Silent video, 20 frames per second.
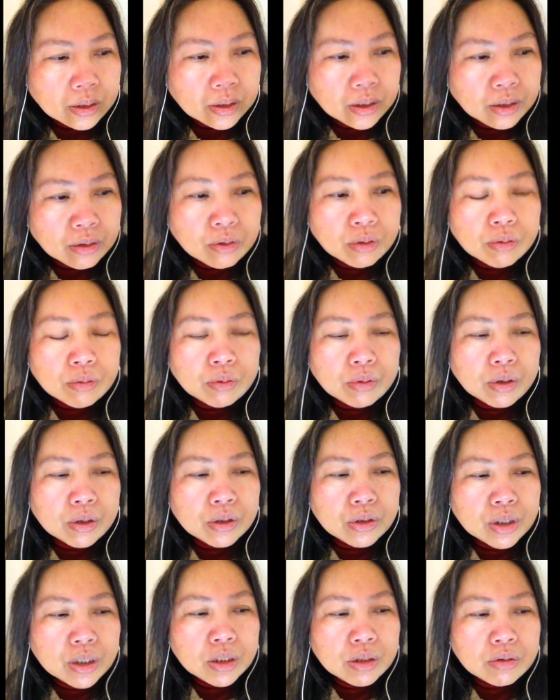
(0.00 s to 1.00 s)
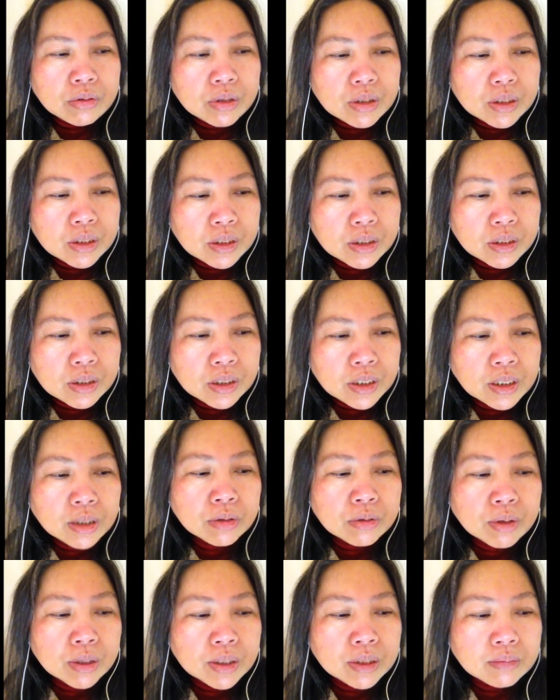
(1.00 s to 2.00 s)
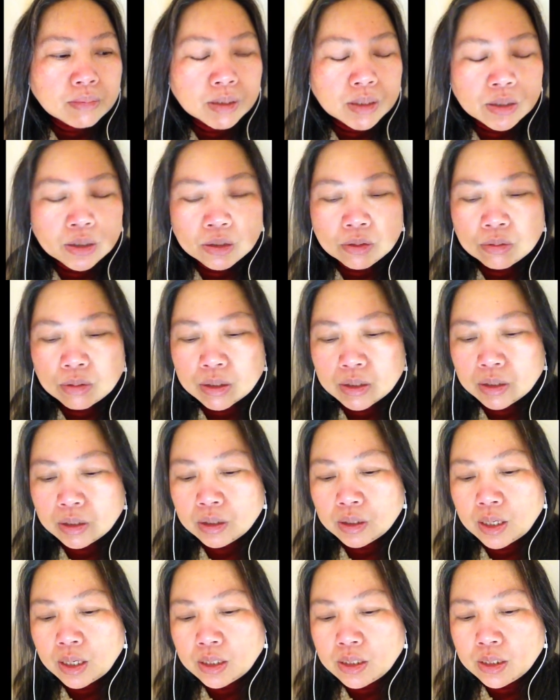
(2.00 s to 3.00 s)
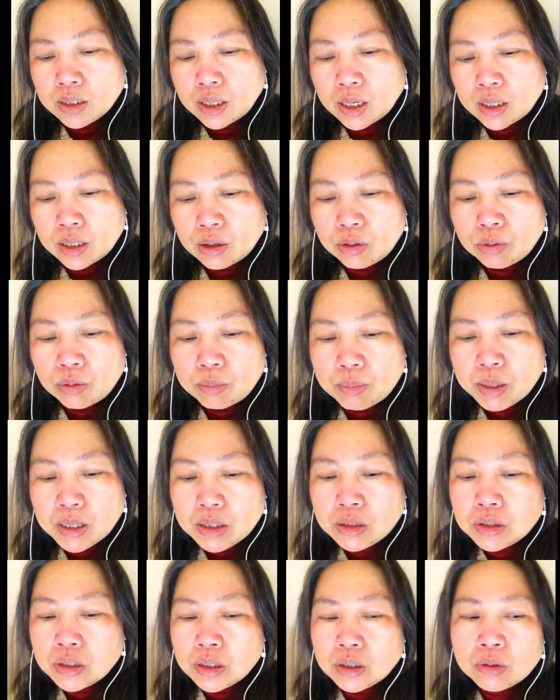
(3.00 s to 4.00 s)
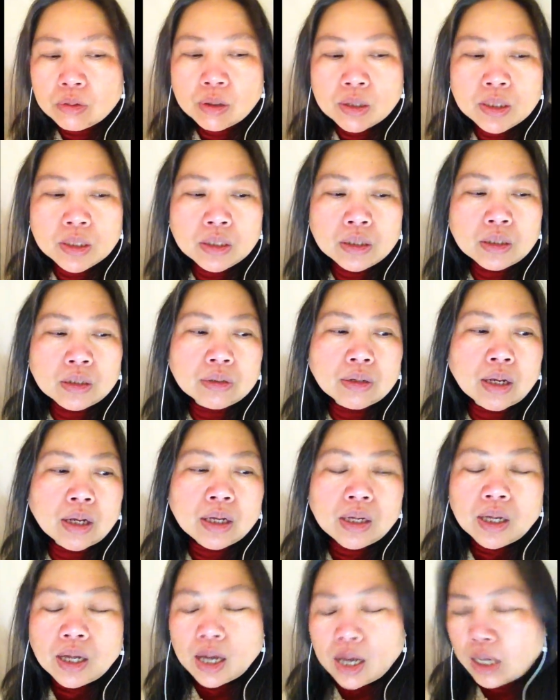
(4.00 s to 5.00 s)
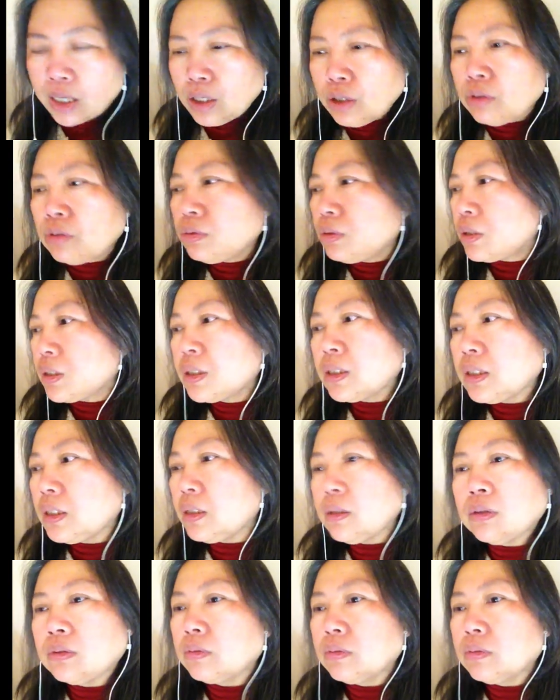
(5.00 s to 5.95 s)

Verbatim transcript: 因为我追求的是性关系嘛，性关系。他既然跟我没性关系的，还有这个，